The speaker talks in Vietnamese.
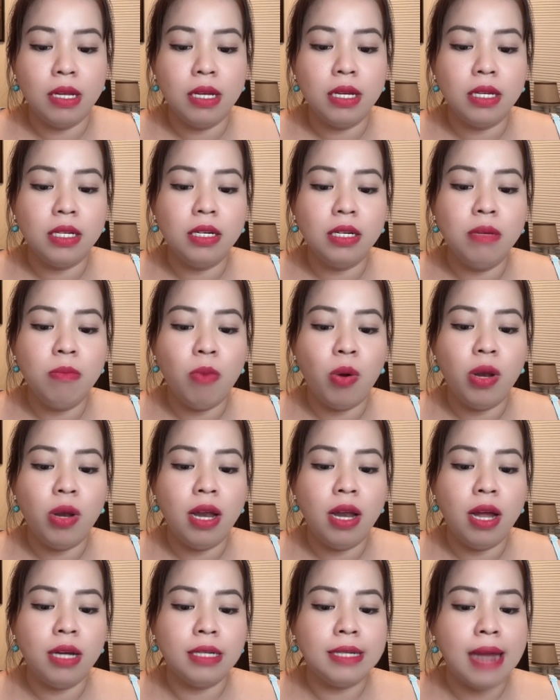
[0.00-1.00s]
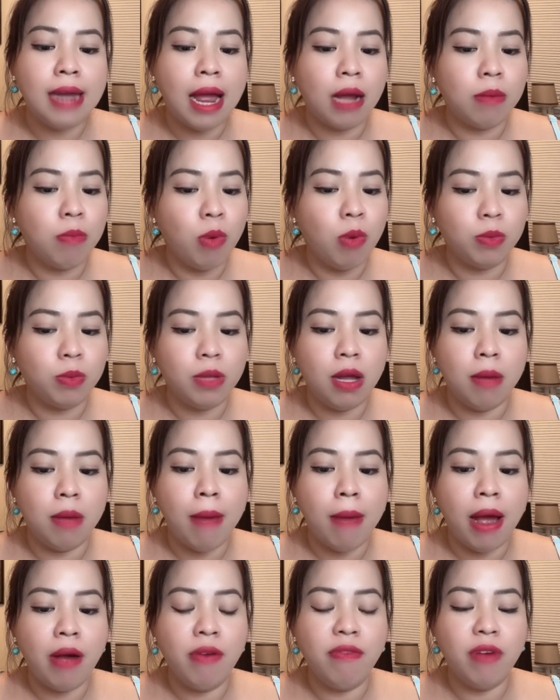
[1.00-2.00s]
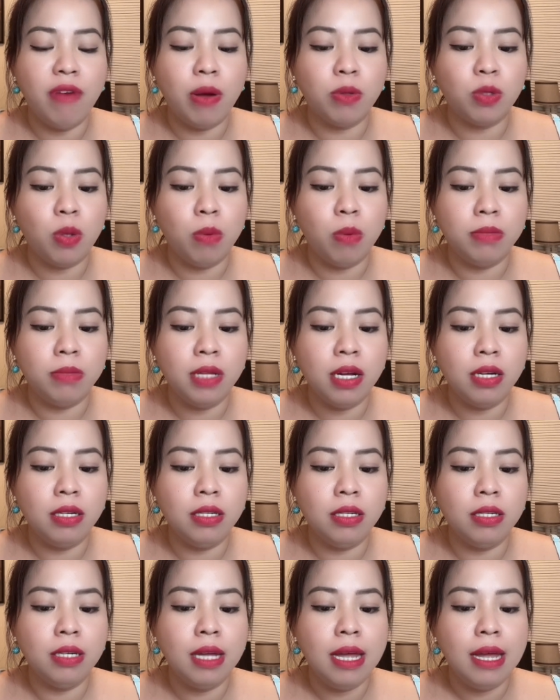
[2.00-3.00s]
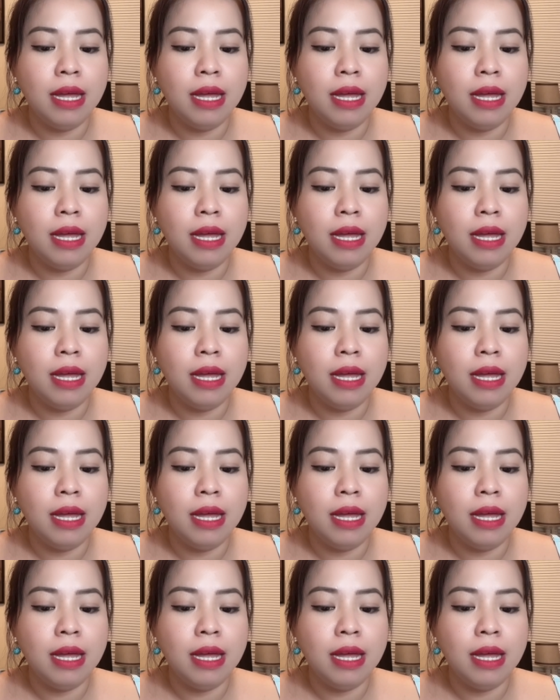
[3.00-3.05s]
cứ mỗi lần đặt một tờ báo vào thùng thư